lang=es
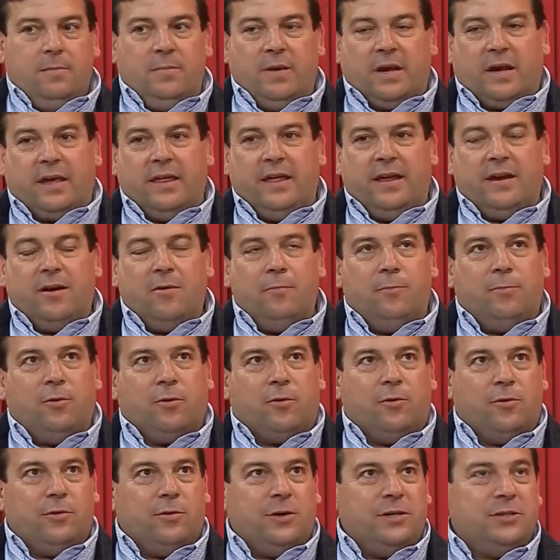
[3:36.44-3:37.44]
me quedaría un
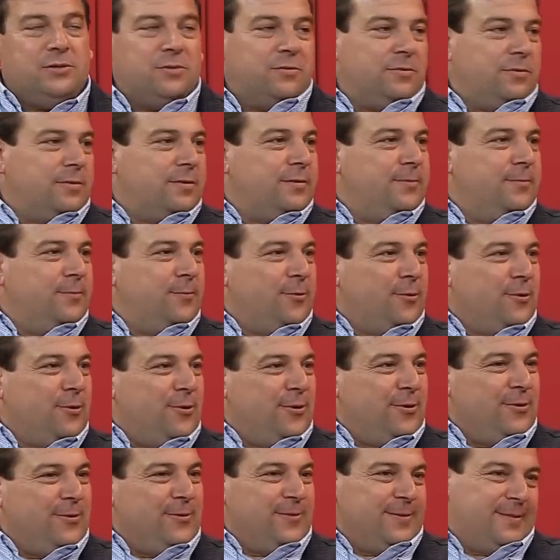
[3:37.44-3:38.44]
poco eso, ¿no? Un
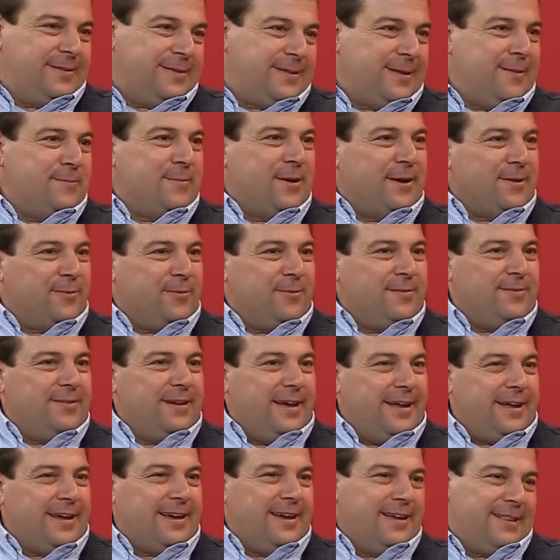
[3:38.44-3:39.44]
poco también con,
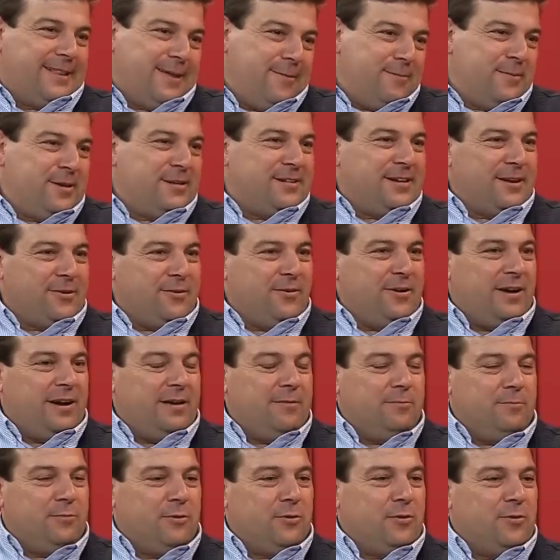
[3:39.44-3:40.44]
hay que también
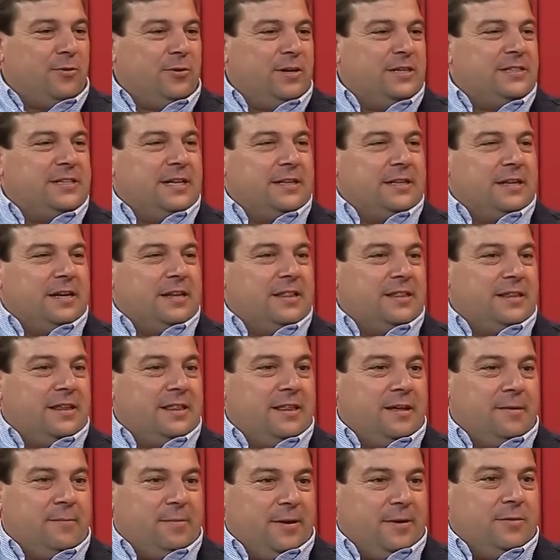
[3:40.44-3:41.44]
añorar un poco con esa
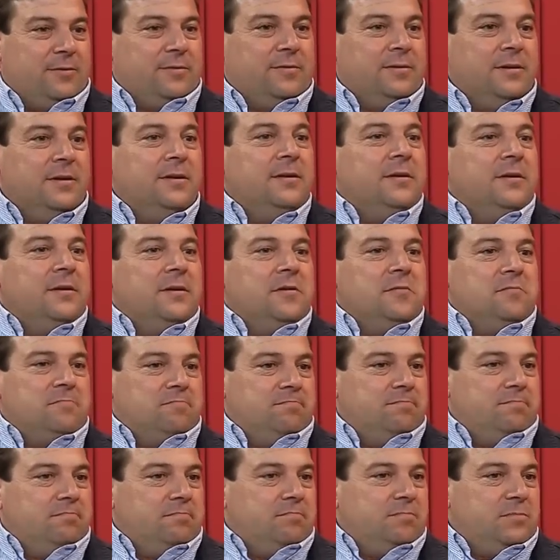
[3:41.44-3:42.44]
tristeza, pero
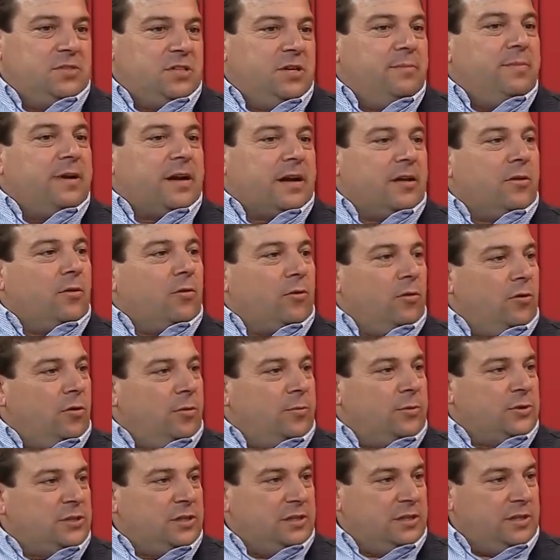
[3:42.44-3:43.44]
sí me quedo con
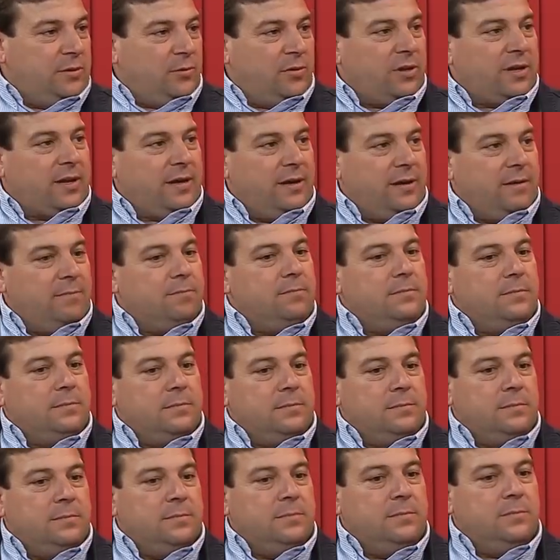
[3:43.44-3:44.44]
lo positivo de que
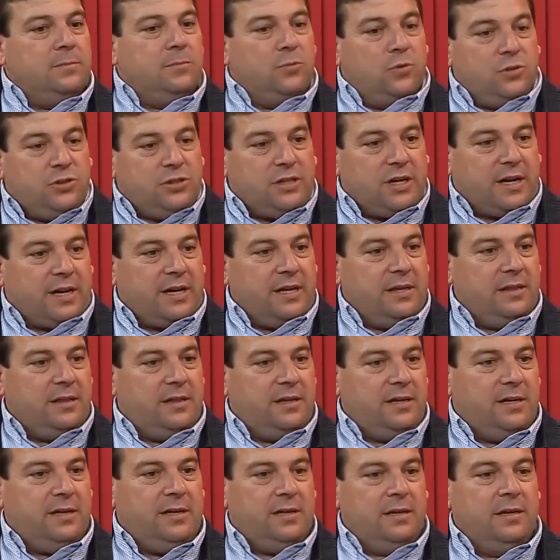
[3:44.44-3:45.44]
mucha
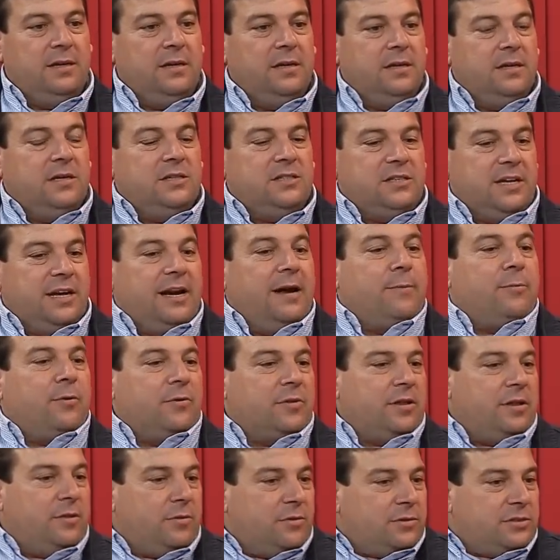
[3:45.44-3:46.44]
gente se le ha
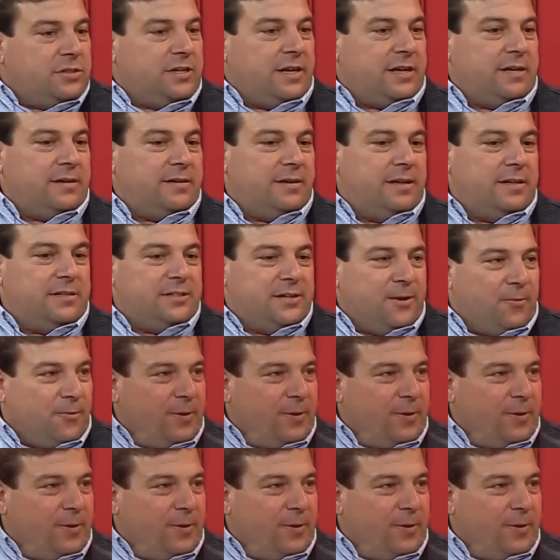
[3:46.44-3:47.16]
podido echar ese